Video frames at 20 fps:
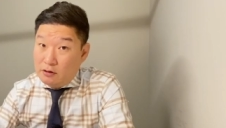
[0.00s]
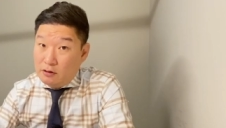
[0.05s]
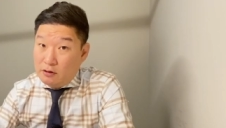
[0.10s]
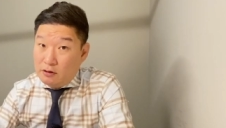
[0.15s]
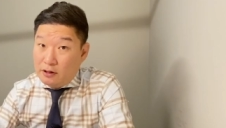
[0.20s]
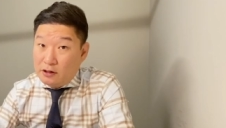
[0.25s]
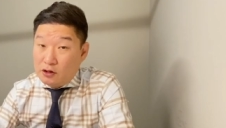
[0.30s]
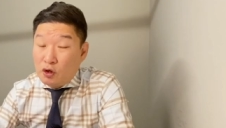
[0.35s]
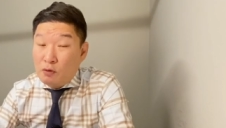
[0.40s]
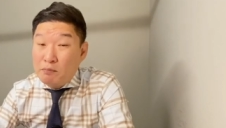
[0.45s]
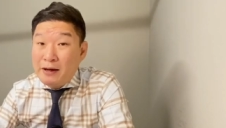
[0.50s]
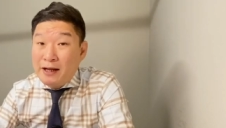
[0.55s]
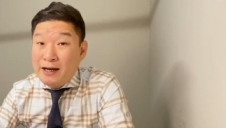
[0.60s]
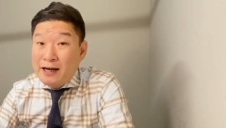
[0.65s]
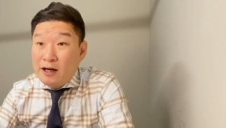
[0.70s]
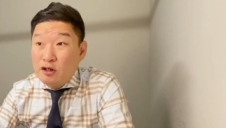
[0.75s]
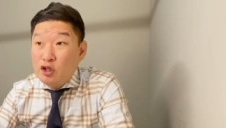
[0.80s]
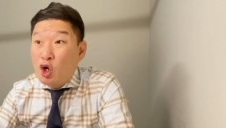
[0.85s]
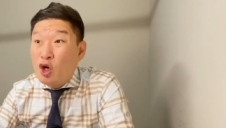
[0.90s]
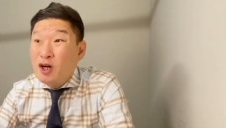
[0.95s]
예, 전매란
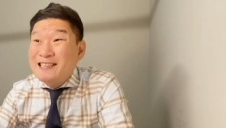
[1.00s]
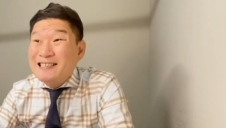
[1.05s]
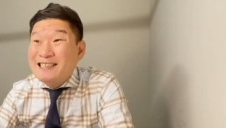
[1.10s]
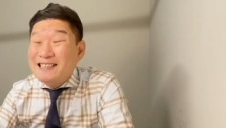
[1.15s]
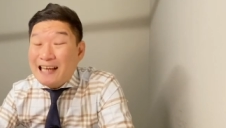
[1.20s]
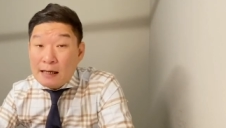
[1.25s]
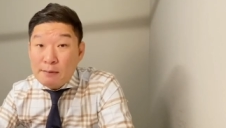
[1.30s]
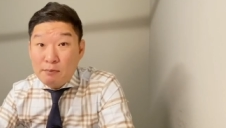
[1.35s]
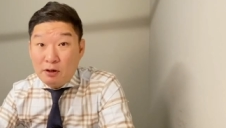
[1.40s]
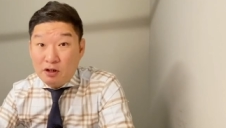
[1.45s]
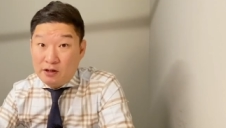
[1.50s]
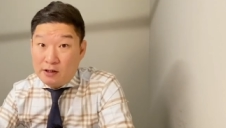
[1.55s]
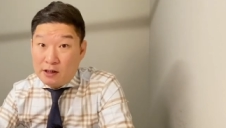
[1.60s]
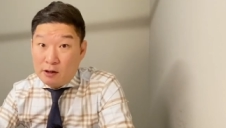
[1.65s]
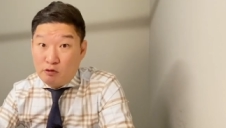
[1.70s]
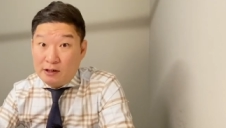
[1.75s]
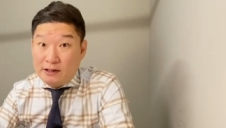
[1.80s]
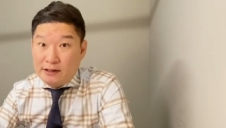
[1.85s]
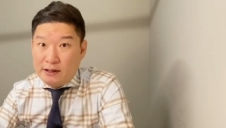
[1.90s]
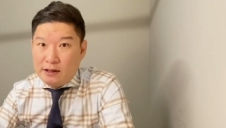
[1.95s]
거
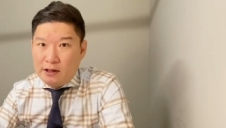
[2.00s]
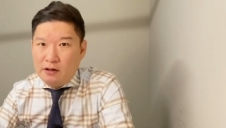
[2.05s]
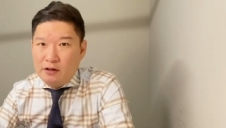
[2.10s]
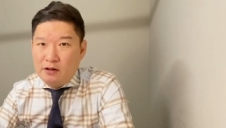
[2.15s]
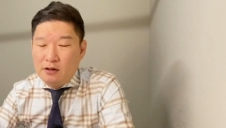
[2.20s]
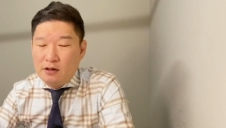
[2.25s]
어사이먼트라고 하잖아요.